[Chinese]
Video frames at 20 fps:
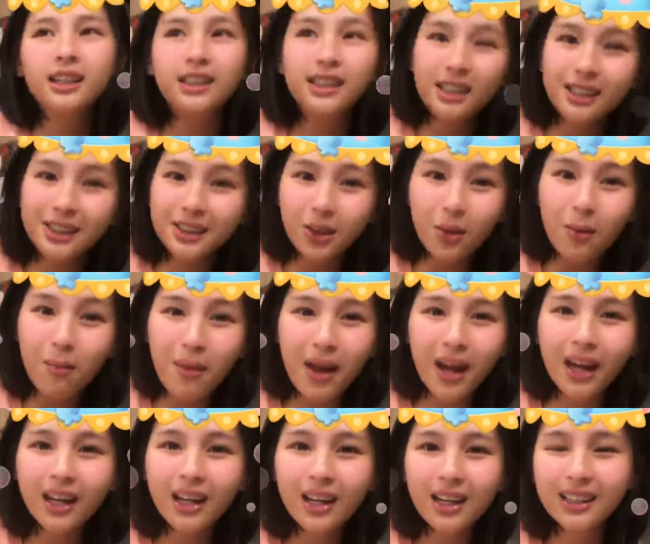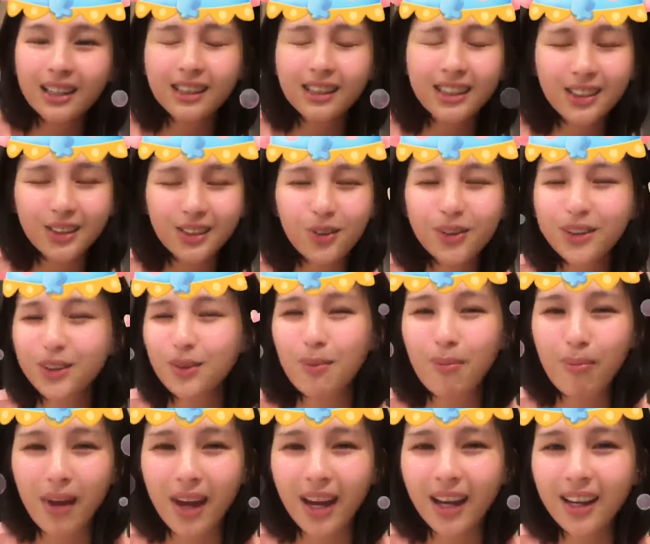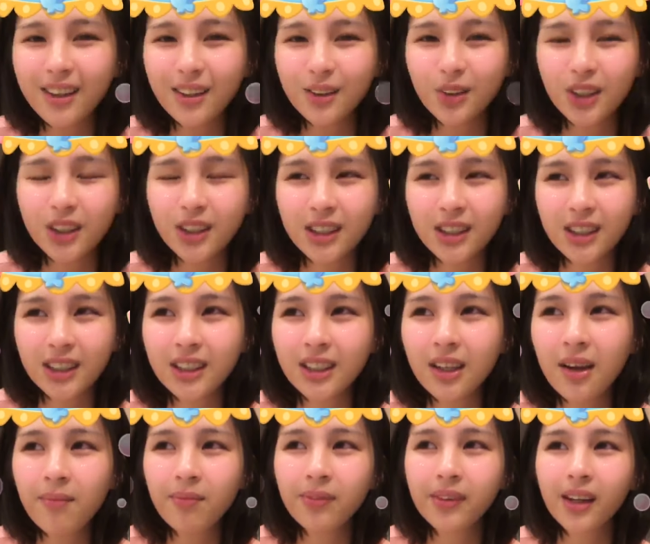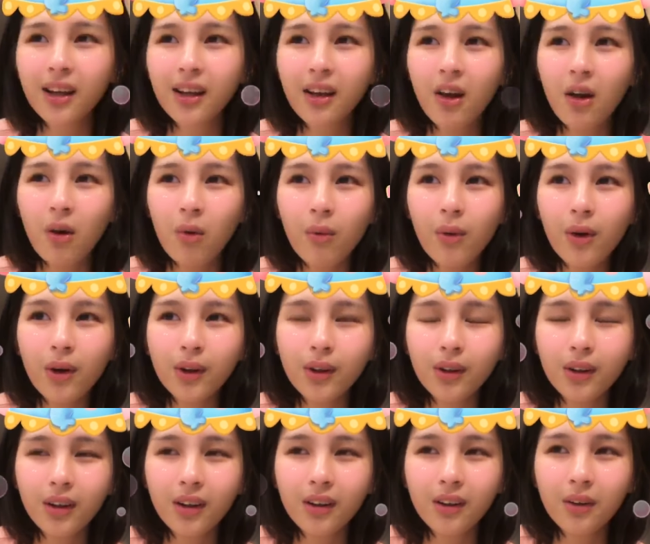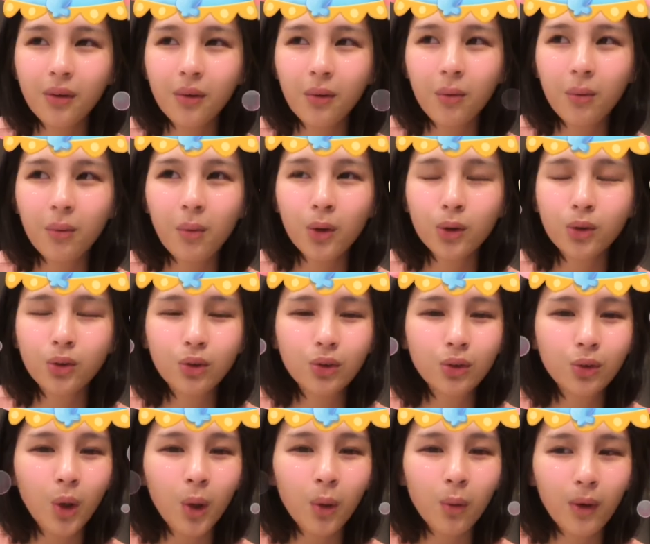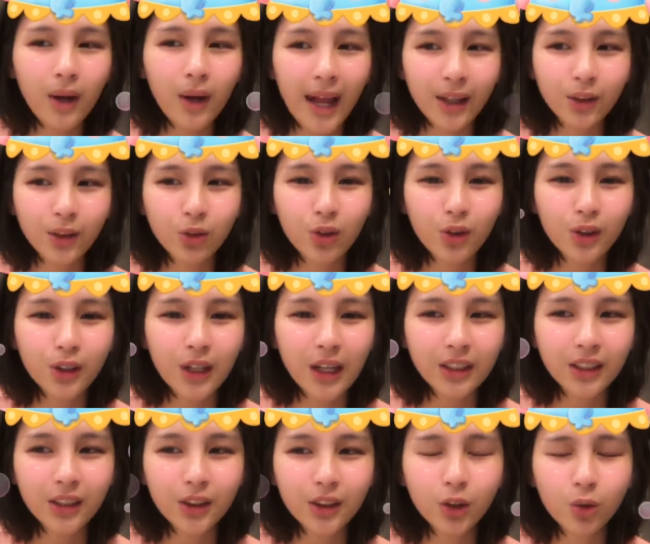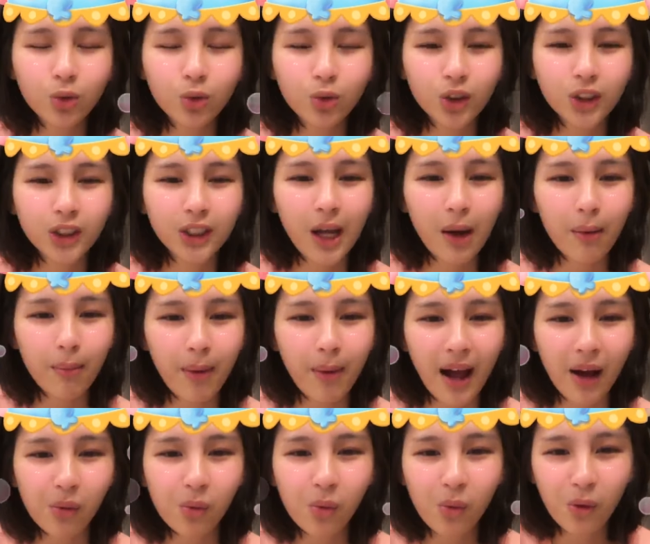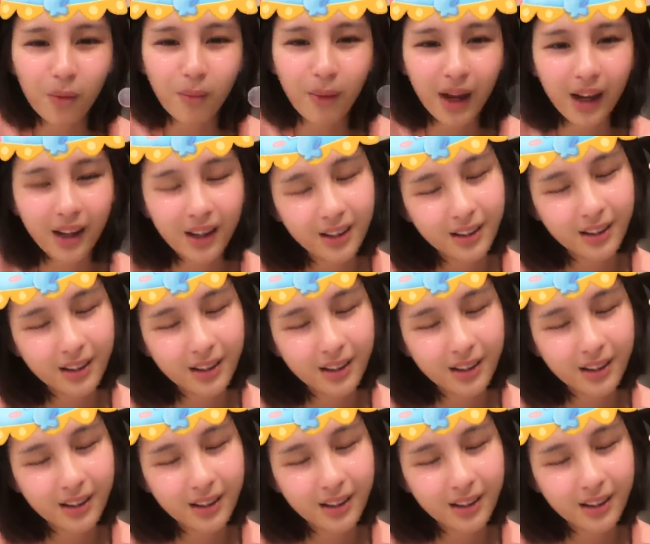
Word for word: 你这都没了，这就就没了。所以其实我我对我来说，人生中就是要把握吧。